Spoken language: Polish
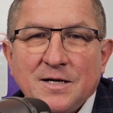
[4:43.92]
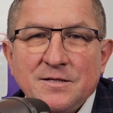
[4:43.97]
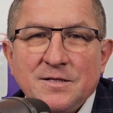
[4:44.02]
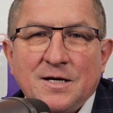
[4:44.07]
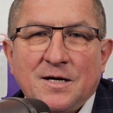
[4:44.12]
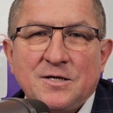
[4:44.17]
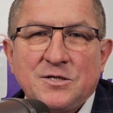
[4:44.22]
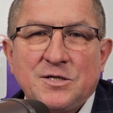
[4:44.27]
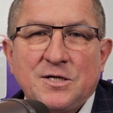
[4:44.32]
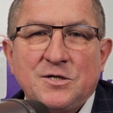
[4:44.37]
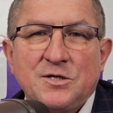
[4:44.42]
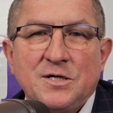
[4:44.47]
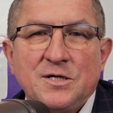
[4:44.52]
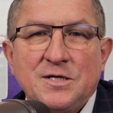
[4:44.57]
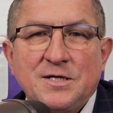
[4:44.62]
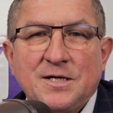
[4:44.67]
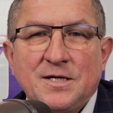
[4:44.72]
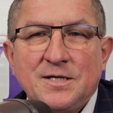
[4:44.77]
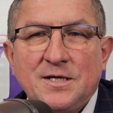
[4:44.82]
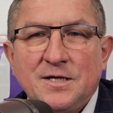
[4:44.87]
dalsza
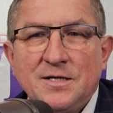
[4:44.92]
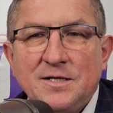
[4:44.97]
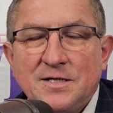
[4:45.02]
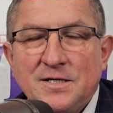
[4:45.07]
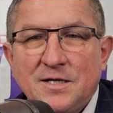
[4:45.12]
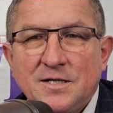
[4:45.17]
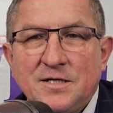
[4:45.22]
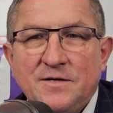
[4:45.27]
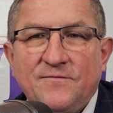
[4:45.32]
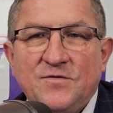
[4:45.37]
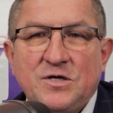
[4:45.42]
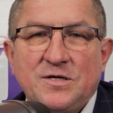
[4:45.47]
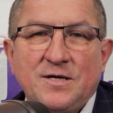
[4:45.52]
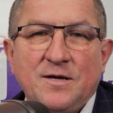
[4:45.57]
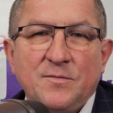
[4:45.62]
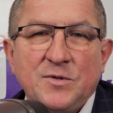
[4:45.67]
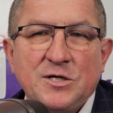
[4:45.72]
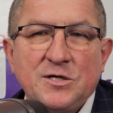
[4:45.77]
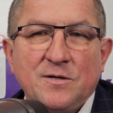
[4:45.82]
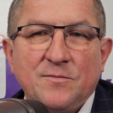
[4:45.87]
część kanalizacji w
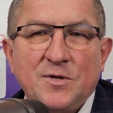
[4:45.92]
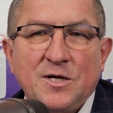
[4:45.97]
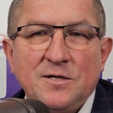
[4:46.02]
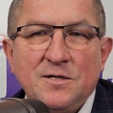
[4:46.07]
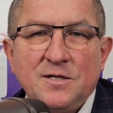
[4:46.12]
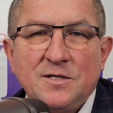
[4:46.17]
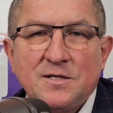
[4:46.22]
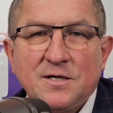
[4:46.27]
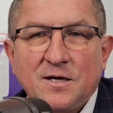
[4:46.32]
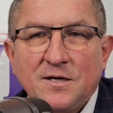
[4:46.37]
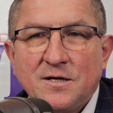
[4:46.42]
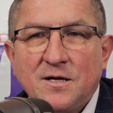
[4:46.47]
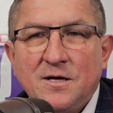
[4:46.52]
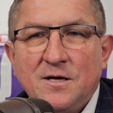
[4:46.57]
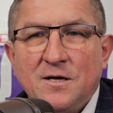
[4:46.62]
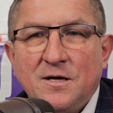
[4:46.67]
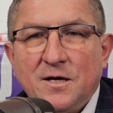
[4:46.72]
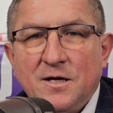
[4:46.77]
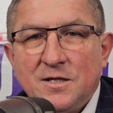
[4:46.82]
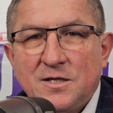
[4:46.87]
samych Siemianicach
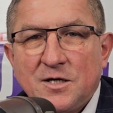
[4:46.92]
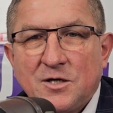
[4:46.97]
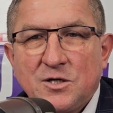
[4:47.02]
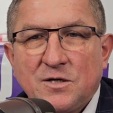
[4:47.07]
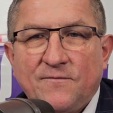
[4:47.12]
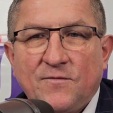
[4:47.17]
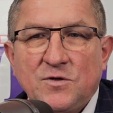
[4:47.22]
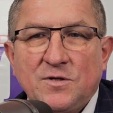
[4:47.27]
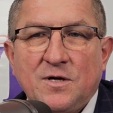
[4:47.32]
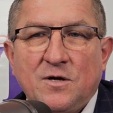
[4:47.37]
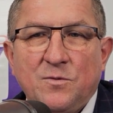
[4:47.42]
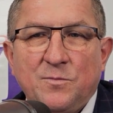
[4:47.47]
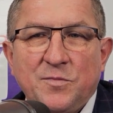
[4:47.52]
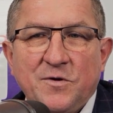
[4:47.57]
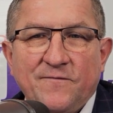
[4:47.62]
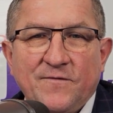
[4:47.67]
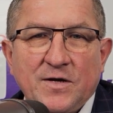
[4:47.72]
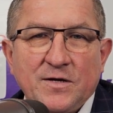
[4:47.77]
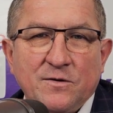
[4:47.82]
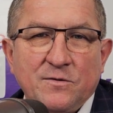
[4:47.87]
i też kwota
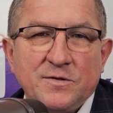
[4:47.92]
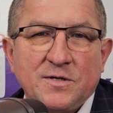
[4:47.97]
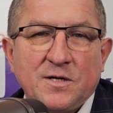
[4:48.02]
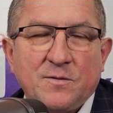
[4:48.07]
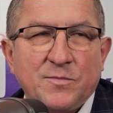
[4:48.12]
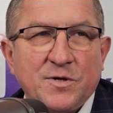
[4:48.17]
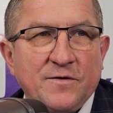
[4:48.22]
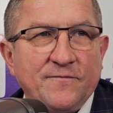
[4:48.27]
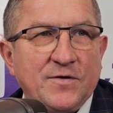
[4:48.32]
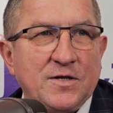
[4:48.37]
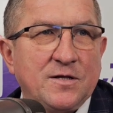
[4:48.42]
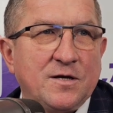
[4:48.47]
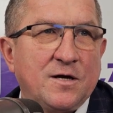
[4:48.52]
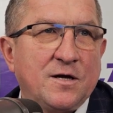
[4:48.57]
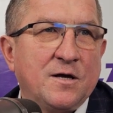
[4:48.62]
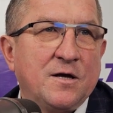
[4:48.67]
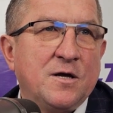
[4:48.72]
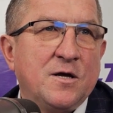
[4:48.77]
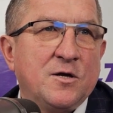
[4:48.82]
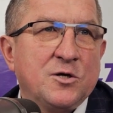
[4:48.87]
opiewająca prawie
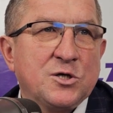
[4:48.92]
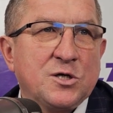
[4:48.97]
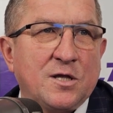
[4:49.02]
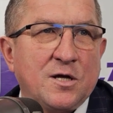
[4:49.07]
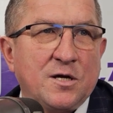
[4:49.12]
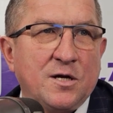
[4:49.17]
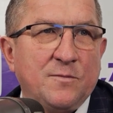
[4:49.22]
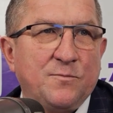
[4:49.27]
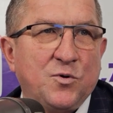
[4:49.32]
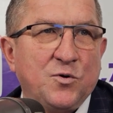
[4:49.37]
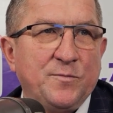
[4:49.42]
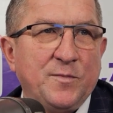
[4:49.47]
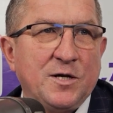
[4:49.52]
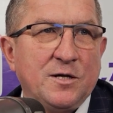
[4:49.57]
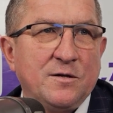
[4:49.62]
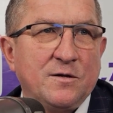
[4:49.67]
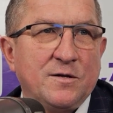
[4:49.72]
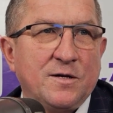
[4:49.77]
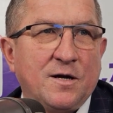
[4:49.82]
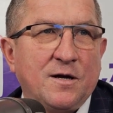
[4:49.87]
na 4,5
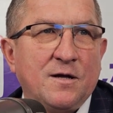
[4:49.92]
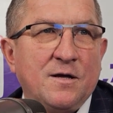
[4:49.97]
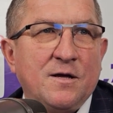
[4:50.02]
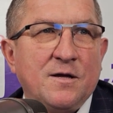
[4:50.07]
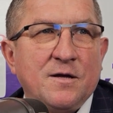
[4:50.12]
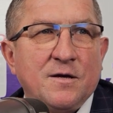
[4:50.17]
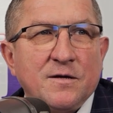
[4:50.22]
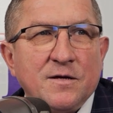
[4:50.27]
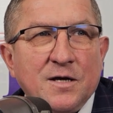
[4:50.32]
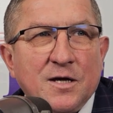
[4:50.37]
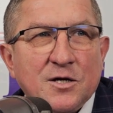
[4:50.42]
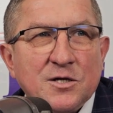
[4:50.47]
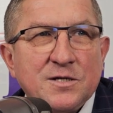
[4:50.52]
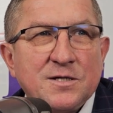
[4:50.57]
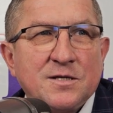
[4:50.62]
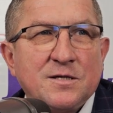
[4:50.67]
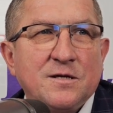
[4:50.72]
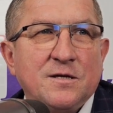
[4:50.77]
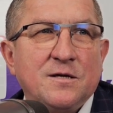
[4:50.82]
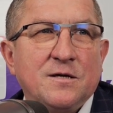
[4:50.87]
miliona.
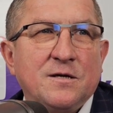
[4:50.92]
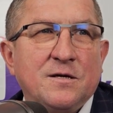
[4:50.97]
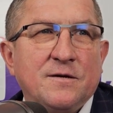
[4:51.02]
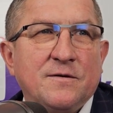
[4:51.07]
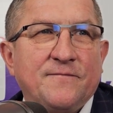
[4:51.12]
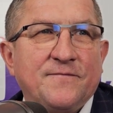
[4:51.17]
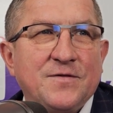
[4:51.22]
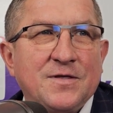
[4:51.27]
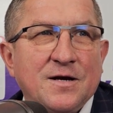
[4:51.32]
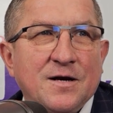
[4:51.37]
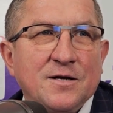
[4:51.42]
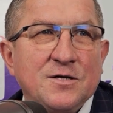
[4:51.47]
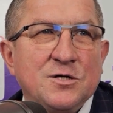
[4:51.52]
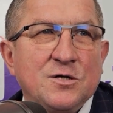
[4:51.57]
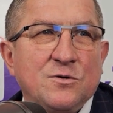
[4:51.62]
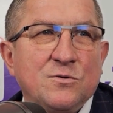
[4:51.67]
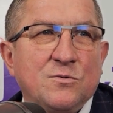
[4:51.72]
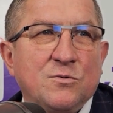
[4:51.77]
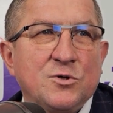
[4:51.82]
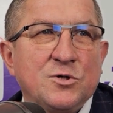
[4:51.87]
Jest e, w
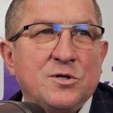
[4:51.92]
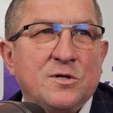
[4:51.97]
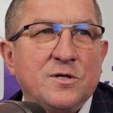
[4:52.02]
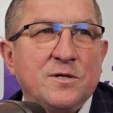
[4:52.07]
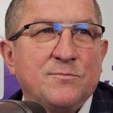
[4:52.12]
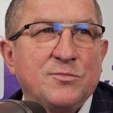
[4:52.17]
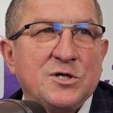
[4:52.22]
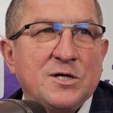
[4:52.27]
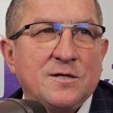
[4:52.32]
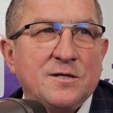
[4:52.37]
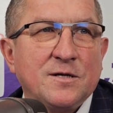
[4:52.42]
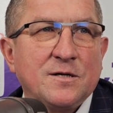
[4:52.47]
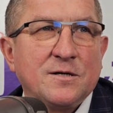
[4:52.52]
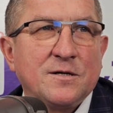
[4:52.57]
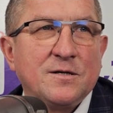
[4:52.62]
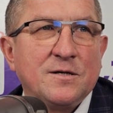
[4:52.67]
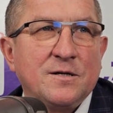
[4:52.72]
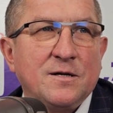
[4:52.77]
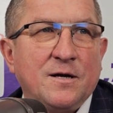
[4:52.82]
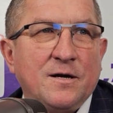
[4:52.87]
trakcie ogłoszony
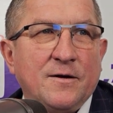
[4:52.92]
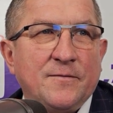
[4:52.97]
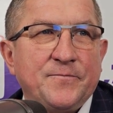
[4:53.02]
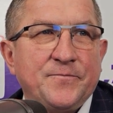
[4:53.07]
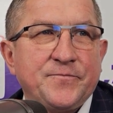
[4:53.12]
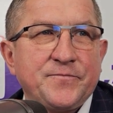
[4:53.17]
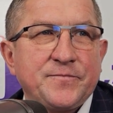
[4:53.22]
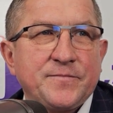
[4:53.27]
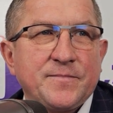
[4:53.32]
przetarg na